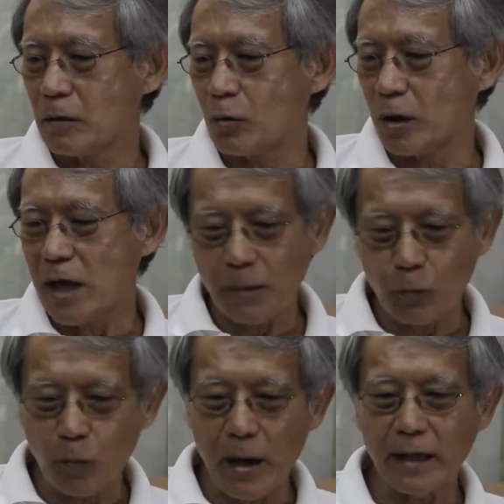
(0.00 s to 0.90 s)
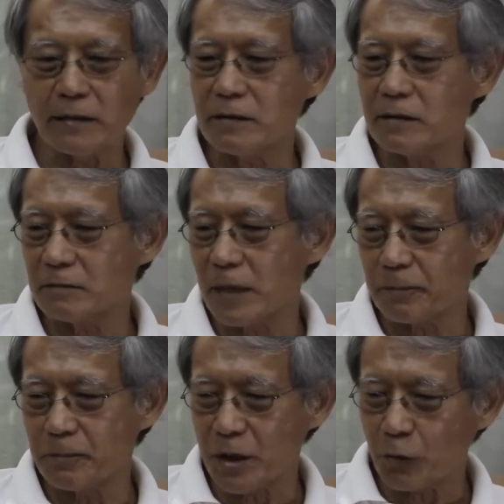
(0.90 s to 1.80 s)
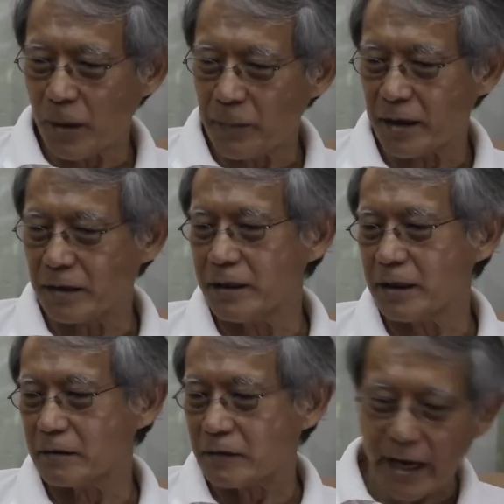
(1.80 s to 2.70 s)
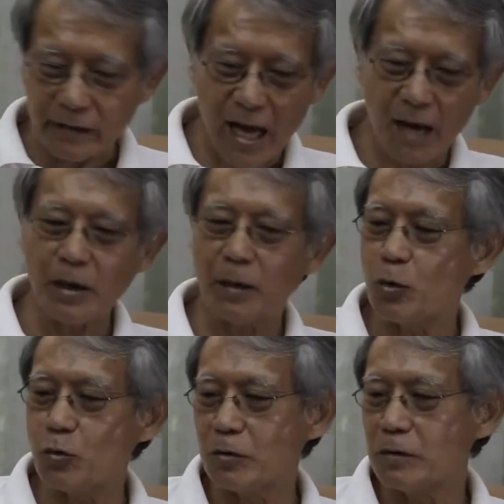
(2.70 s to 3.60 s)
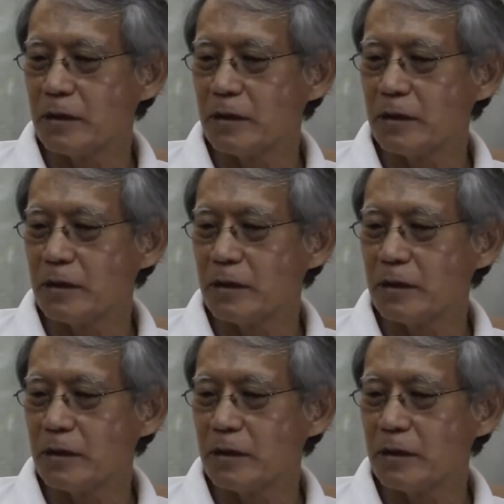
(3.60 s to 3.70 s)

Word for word: หัวหน้าหมู่บ้าน ซึ่งแบบมีความเห็นที่แตกต่างไปกับลุง